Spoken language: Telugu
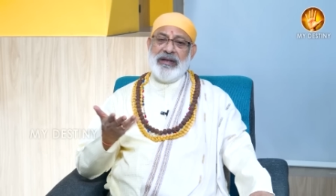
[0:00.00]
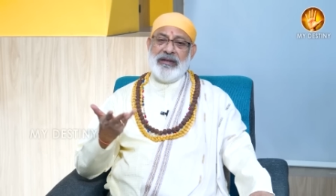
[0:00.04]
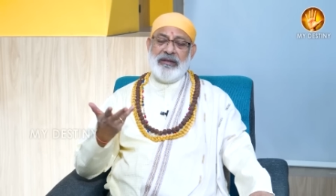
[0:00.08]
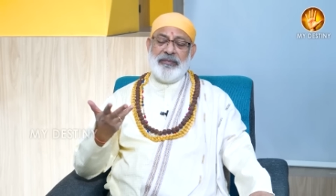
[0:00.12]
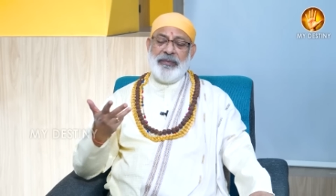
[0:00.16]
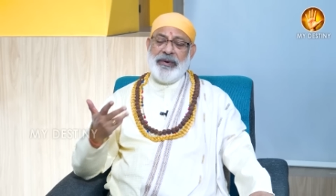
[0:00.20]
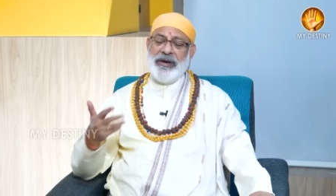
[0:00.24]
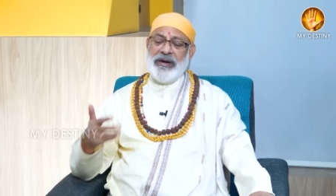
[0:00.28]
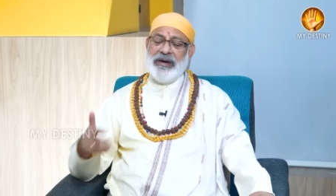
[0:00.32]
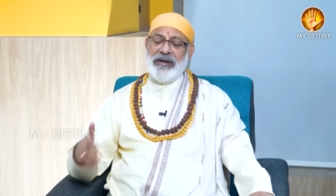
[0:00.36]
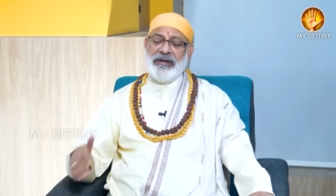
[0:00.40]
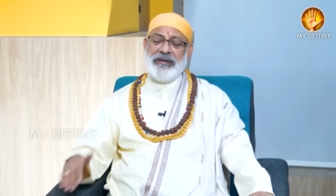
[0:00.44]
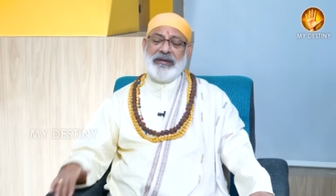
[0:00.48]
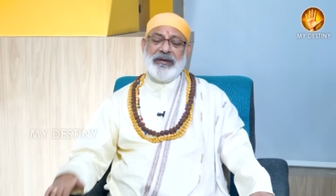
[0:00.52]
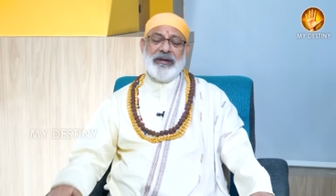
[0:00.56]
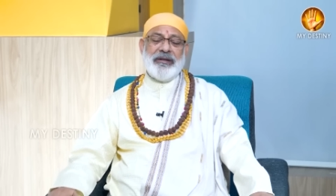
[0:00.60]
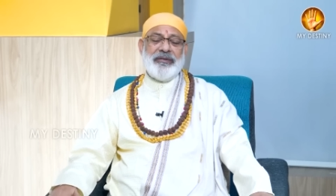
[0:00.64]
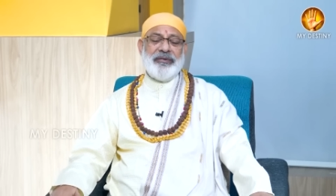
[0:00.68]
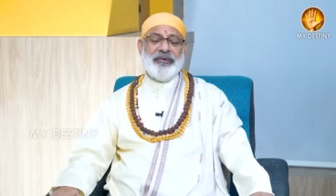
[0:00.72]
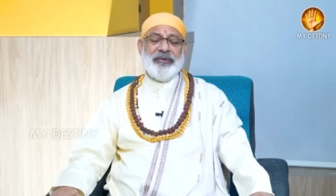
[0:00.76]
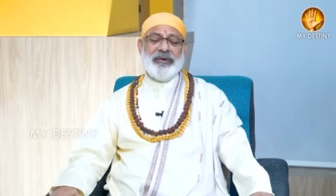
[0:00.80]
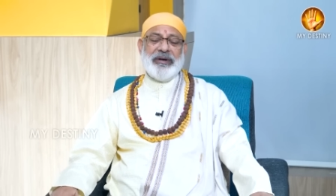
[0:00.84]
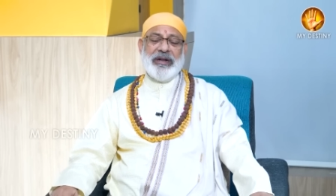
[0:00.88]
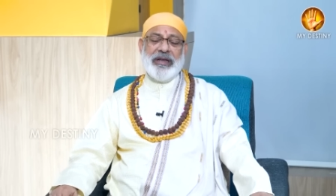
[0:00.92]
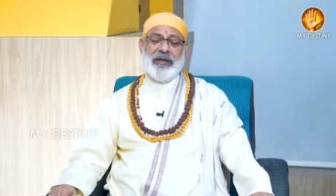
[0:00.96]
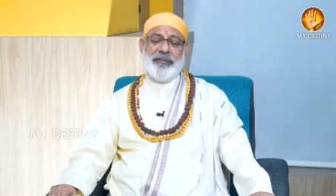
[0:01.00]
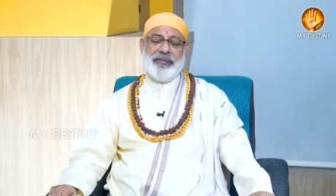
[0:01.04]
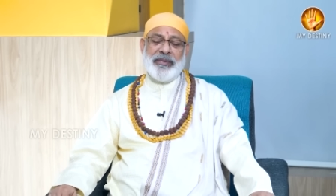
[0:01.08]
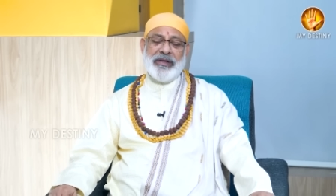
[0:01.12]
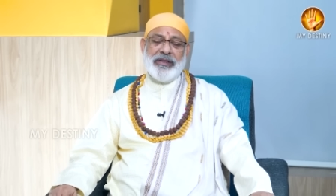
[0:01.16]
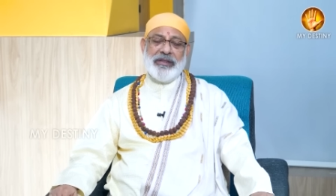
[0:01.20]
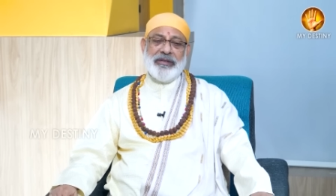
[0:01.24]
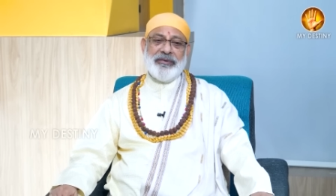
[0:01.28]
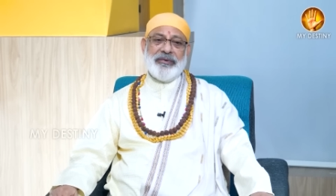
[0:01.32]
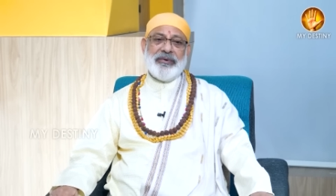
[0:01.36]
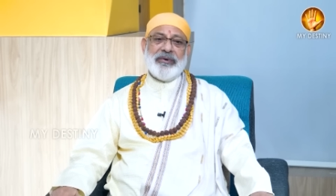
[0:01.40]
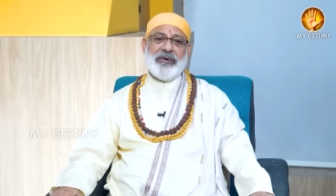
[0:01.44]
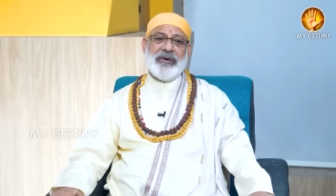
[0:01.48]
ఎక్స్పెండిచర్స్ ఉంటాయి
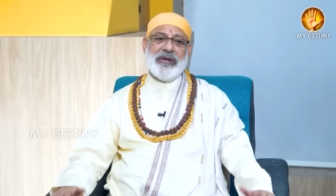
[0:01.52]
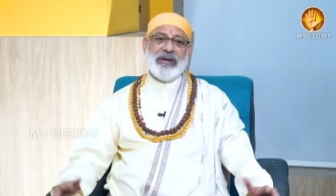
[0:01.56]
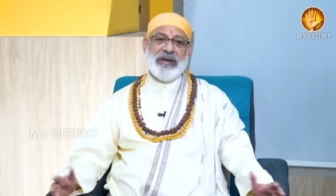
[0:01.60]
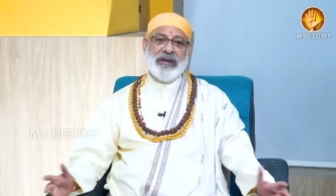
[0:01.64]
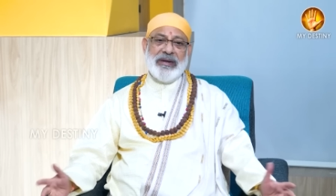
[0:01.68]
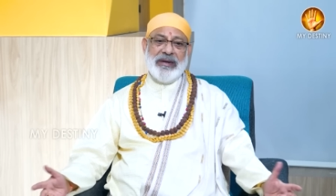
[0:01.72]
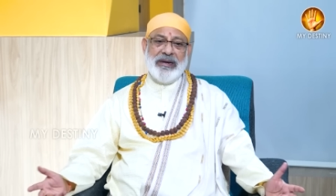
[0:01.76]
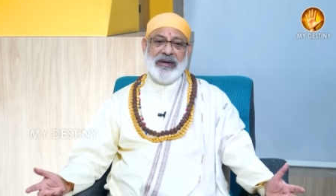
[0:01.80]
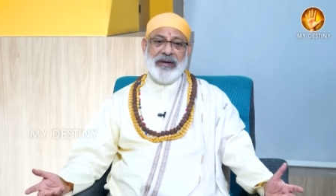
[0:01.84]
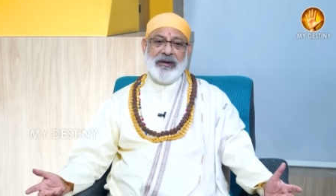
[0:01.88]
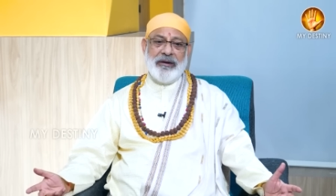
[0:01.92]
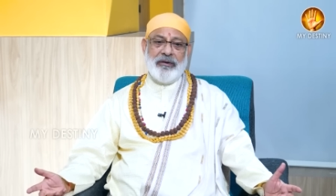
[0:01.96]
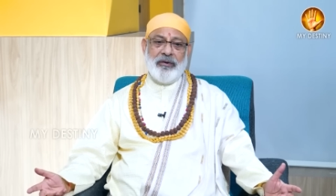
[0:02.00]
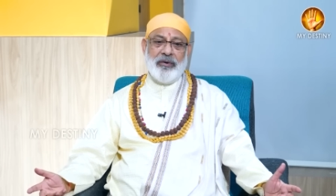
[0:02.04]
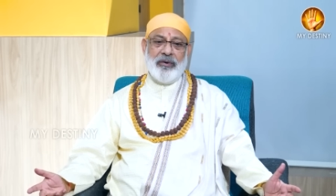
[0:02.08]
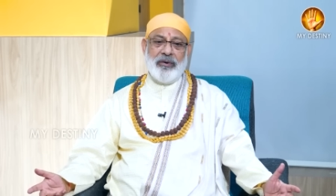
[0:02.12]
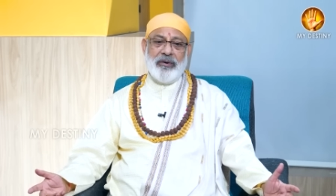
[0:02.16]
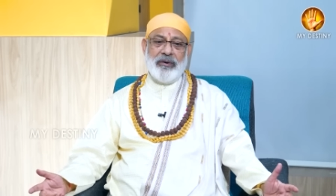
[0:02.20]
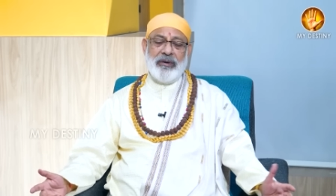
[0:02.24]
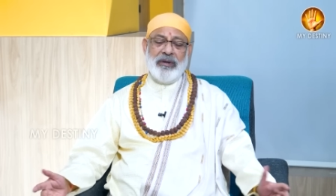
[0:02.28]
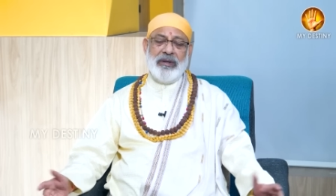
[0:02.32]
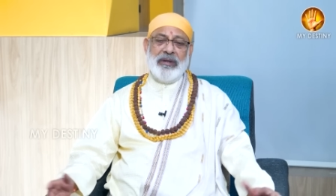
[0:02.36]
ప్రతి ఒక్కరికి ఇంట్లో